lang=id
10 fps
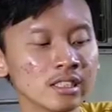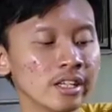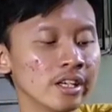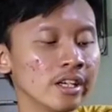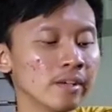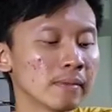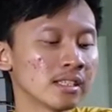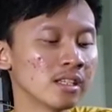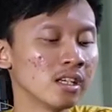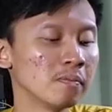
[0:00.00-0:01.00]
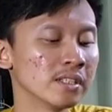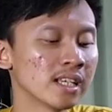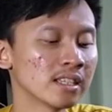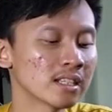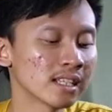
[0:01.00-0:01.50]
Jadi masih
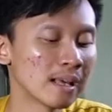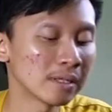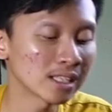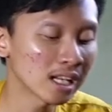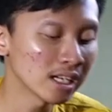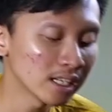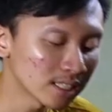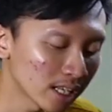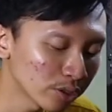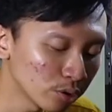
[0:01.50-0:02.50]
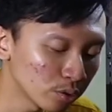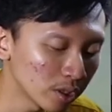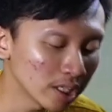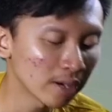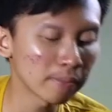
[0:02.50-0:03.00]
bisa terselamatkan ada 1, 2,
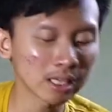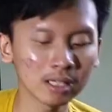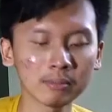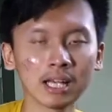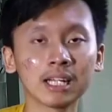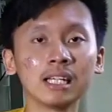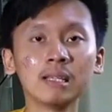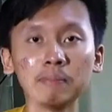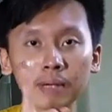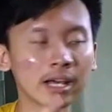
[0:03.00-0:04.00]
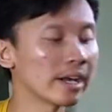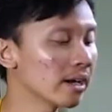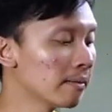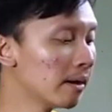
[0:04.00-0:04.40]
3, 4, 5. Ada 5 ya.